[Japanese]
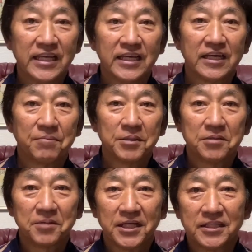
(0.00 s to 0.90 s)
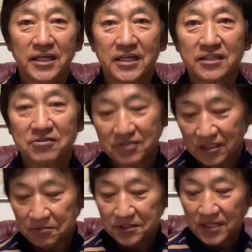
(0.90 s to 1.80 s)
頑張ってもらいたいなという気が
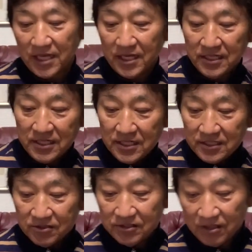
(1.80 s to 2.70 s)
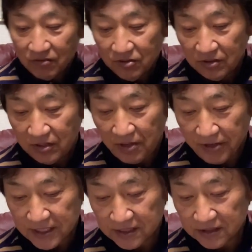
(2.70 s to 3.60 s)
しますねそしてロッテ
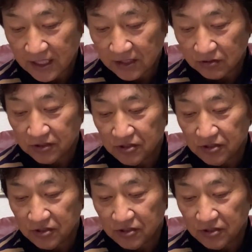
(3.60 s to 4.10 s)
は菅野剛、